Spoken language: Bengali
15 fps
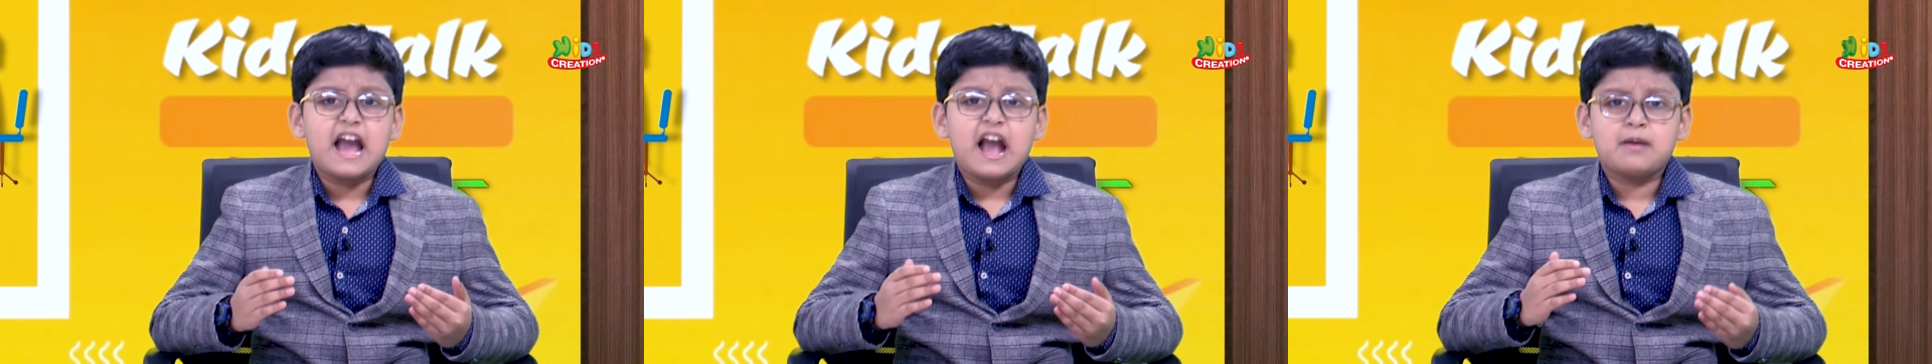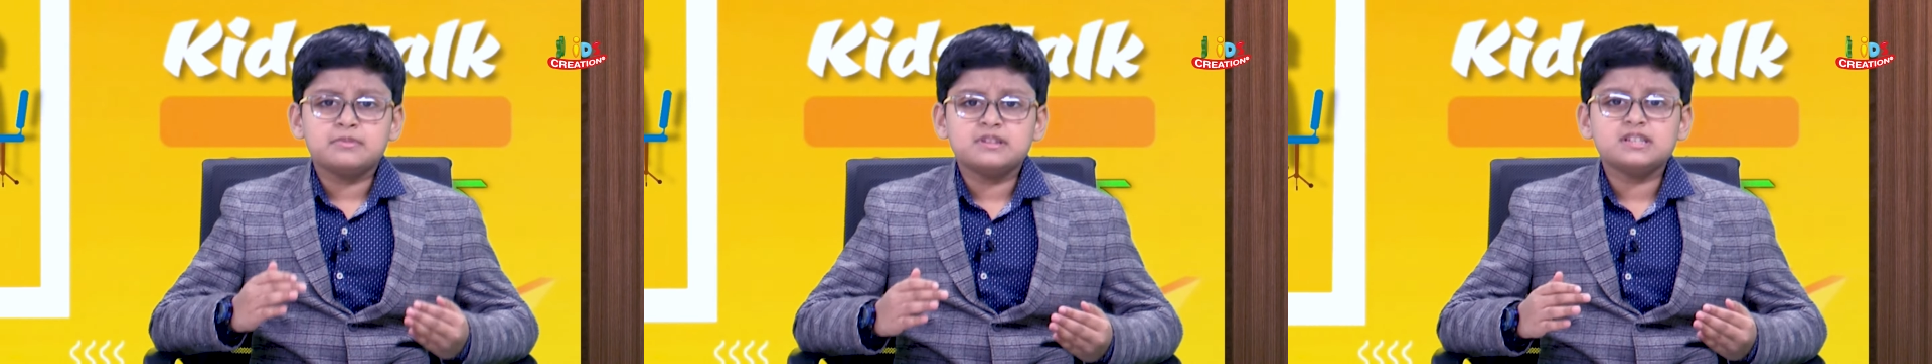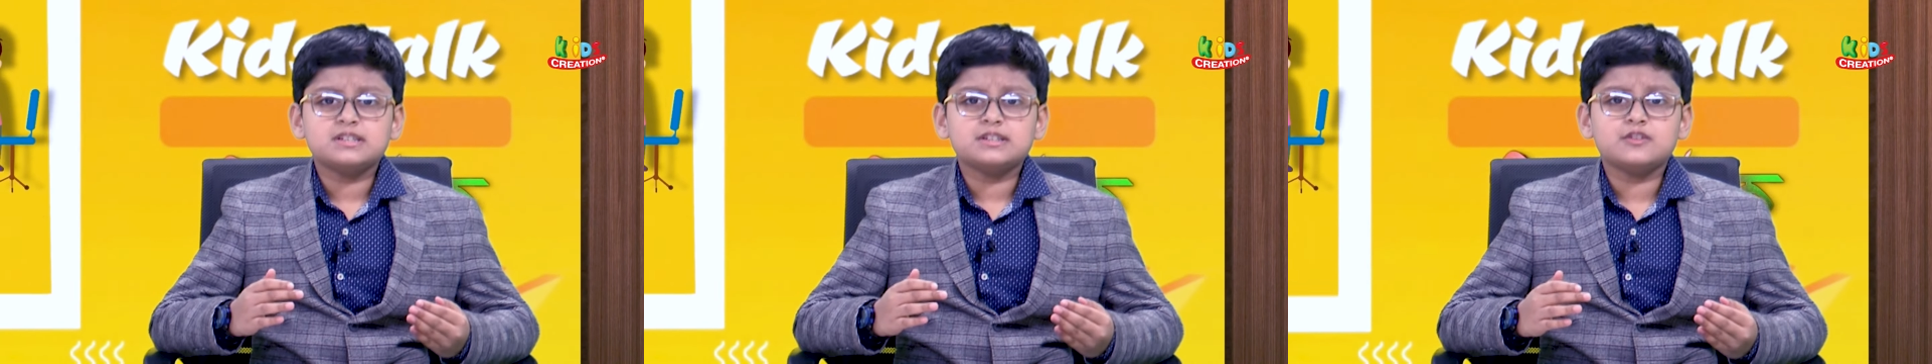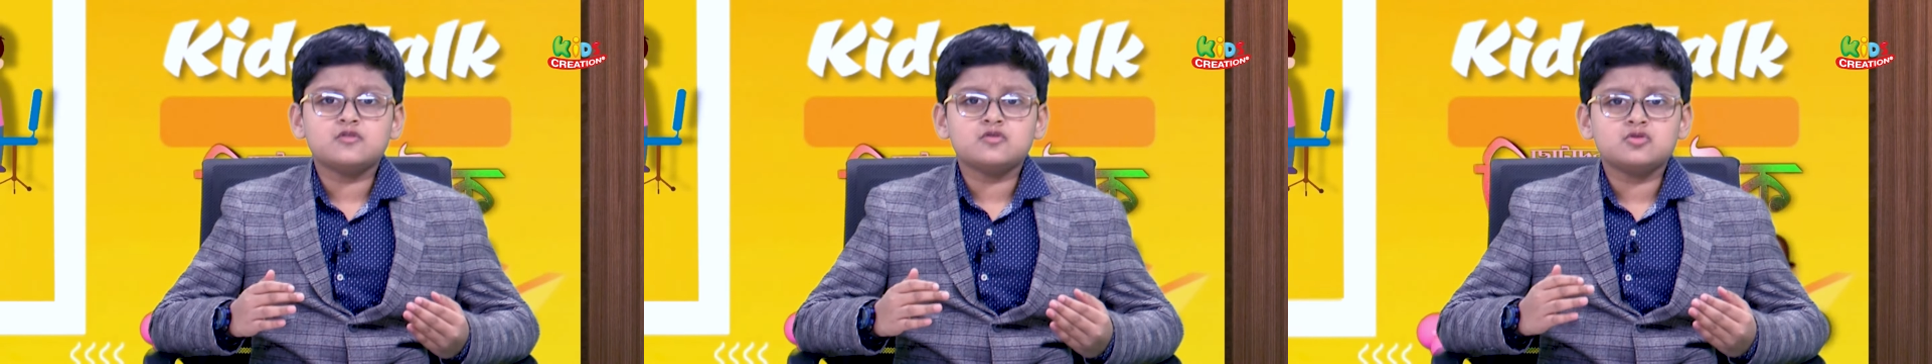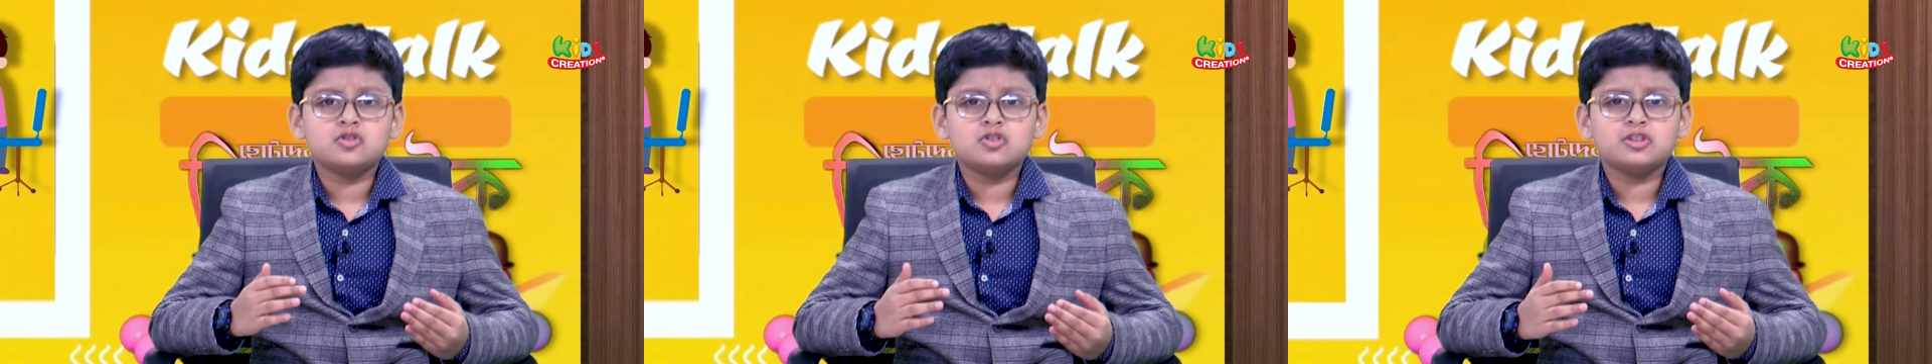আমাদের সাথে
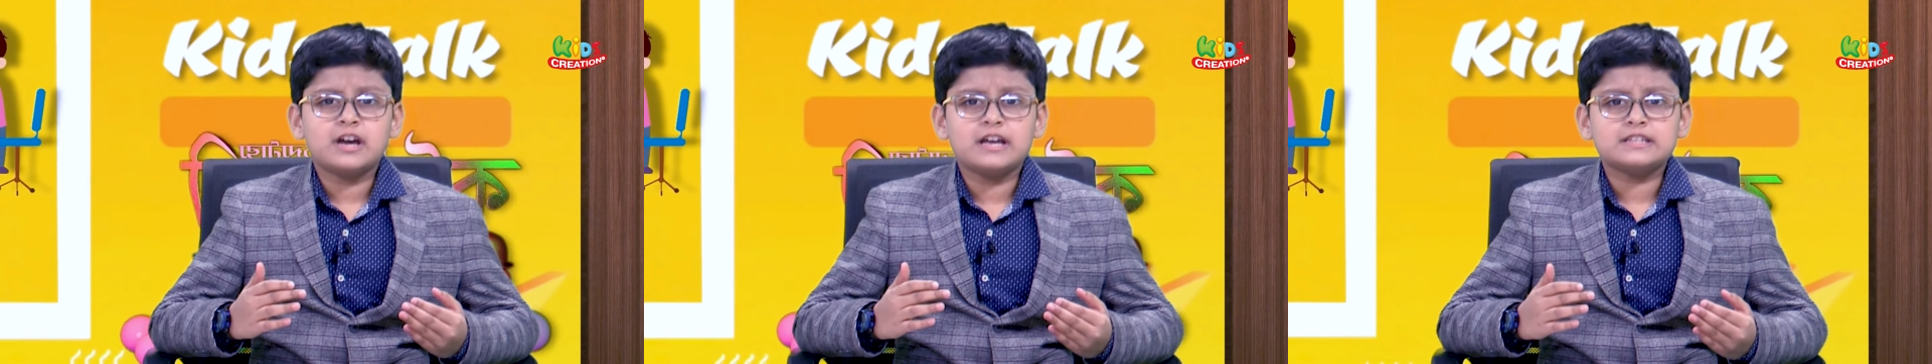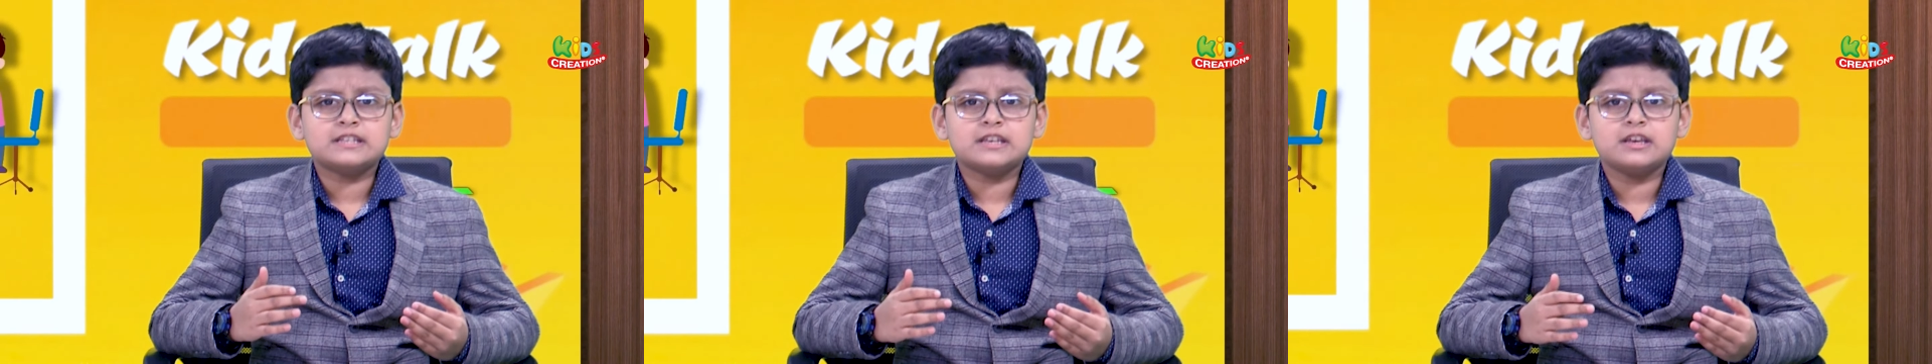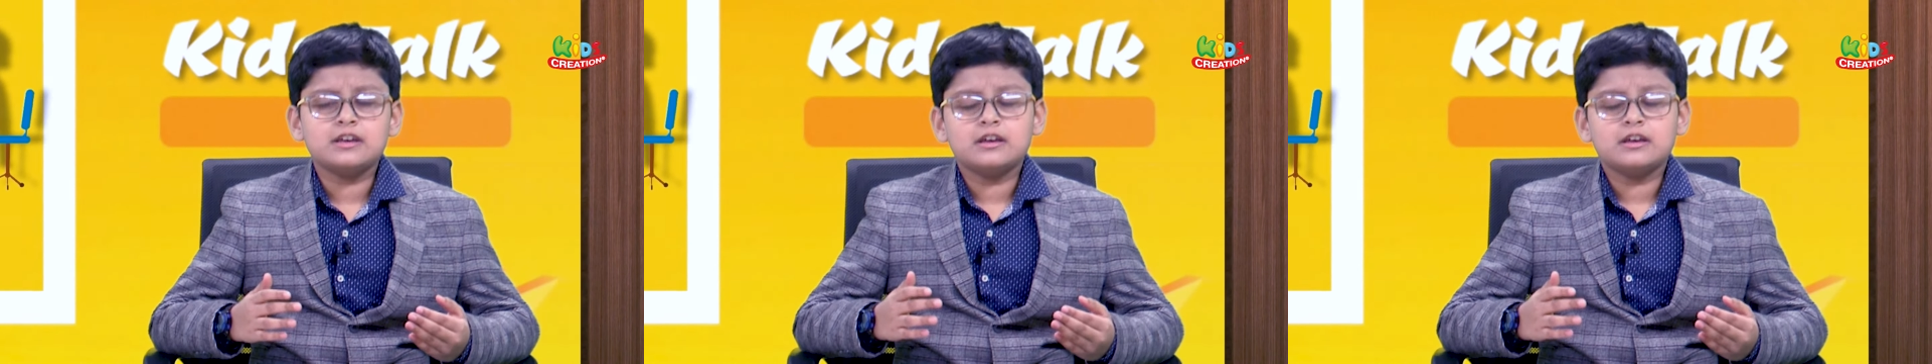স্টুডিওতে আছে